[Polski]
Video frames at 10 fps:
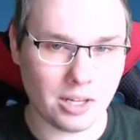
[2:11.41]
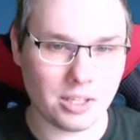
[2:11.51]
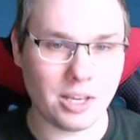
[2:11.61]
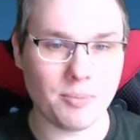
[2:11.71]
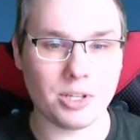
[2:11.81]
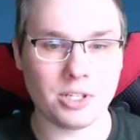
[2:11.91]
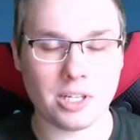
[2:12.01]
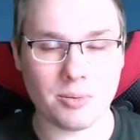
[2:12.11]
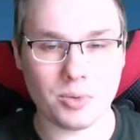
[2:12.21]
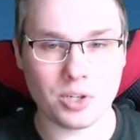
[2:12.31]
Nie będzie
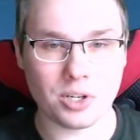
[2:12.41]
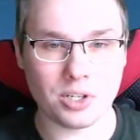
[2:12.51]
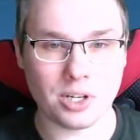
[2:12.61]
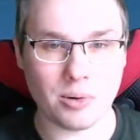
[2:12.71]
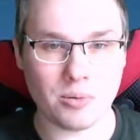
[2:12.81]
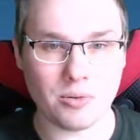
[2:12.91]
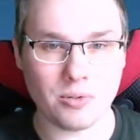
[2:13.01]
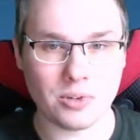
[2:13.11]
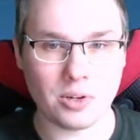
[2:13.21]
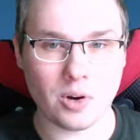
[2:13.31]
tam już kryształów,
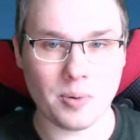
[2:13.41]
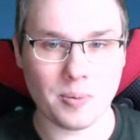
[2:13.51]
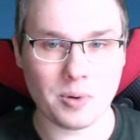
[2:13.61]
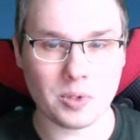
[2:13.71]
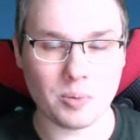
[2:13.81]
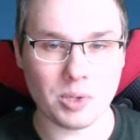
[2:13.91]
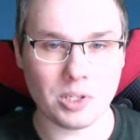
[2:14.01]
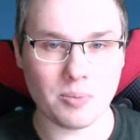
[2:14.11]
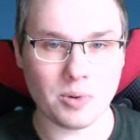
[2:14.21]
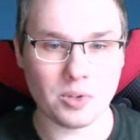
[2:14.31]
tylko po prostu
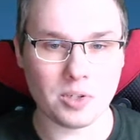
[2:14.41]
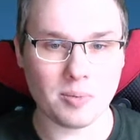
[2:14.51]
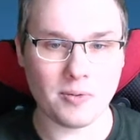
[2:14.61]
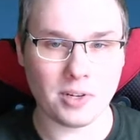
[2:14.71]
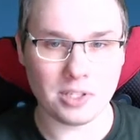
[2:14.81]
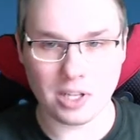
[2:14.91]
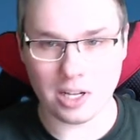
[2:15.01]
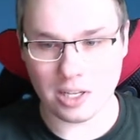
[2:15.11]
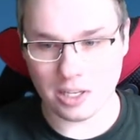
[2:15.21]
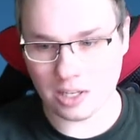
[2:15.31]
będziemy otrzymywać
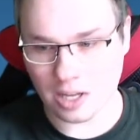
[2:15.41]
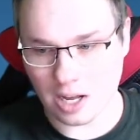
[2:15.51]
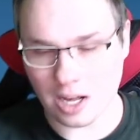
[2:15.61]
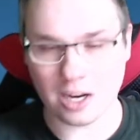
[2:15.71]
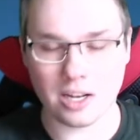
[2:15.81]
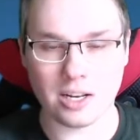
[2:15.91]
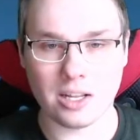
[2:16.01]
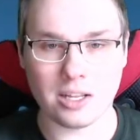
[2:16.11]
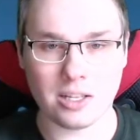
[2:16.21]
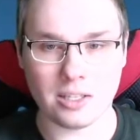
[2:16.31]
dalej
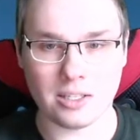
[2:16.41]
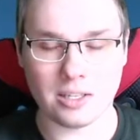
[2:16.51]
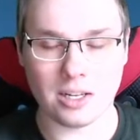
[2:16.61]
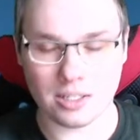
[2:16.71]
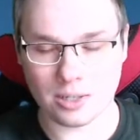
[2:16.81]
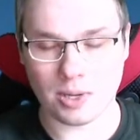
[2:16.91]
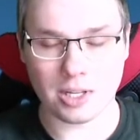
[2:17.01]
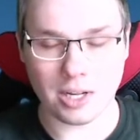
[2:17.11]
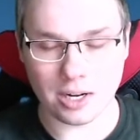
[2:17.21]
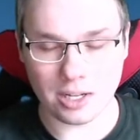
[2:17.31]
arenę, za skład
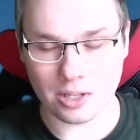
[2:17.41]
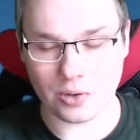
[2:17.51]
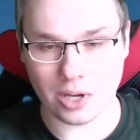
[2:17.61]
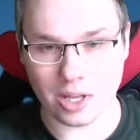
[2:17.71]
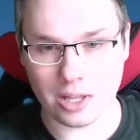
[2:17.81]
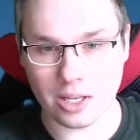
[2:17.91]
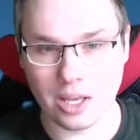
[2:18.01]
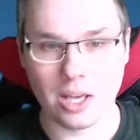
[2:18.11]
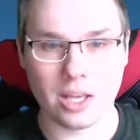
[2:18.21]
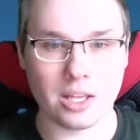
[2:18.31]
arenę tokeny
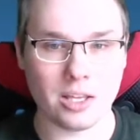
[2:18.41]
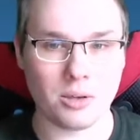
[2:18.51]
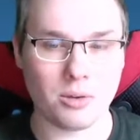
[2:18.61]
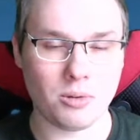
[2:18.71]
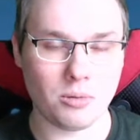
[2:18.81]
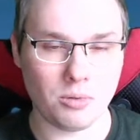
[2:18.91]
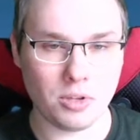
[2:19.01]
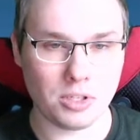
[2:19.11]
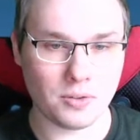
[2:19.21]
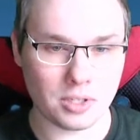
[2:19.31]
i
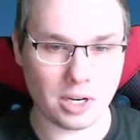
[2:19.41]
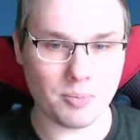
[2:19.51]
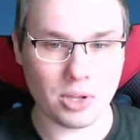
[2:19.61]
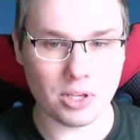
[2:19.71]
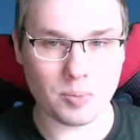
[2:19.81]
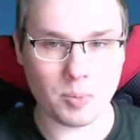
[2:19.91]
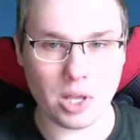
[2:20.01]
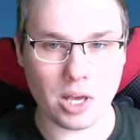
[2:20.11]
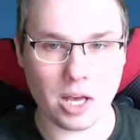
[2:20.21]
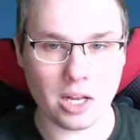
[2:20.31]
nic się w sklepie nie
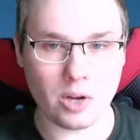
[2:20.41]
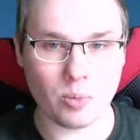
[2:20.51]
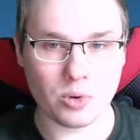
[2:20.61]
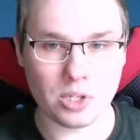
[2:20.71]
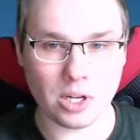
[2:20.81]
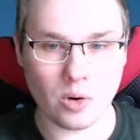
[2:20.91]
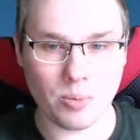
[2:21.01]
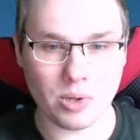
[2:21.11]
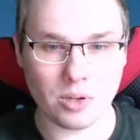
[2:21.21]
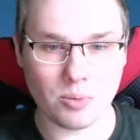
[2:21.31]
zmienia, ale oprócz tego
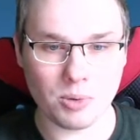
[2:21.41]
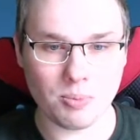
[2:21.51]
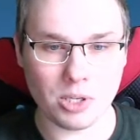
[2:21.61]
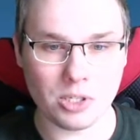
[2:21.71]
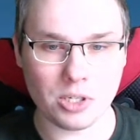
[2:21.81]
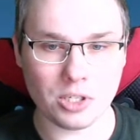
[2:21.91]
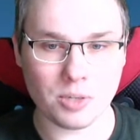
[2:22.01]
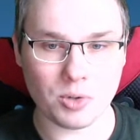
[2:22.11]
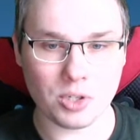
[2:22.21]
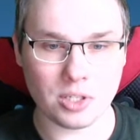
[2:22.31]
będą, będzie jeszcze
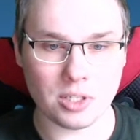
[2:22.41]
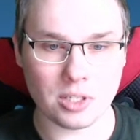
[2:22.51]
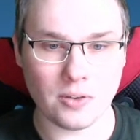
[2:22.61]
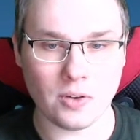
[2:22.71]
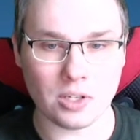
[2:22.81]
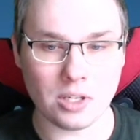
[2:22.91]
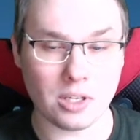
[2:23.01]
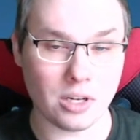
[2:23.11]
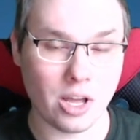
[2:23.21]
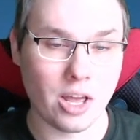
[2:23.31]
można zyskiwać gear.